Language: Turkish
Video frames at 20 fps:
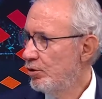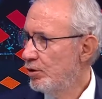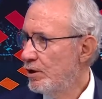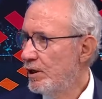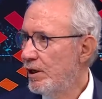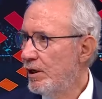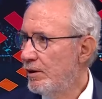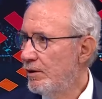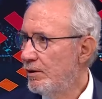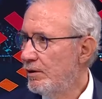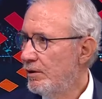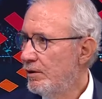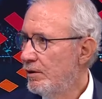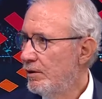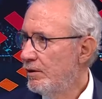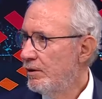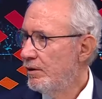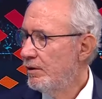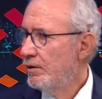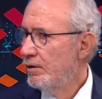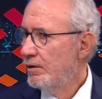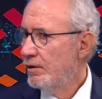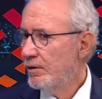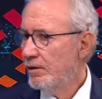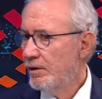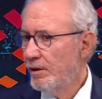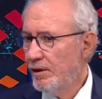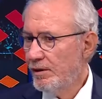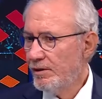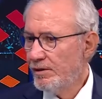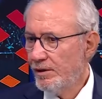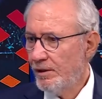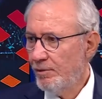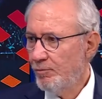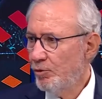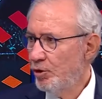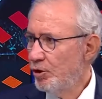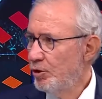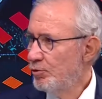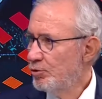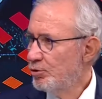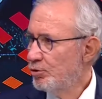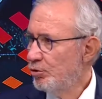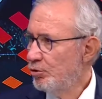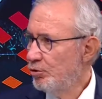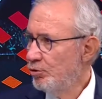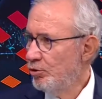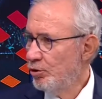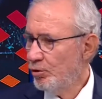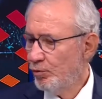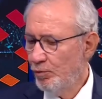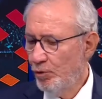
Yani Galatasaray'ın böyle bir sorunu yok.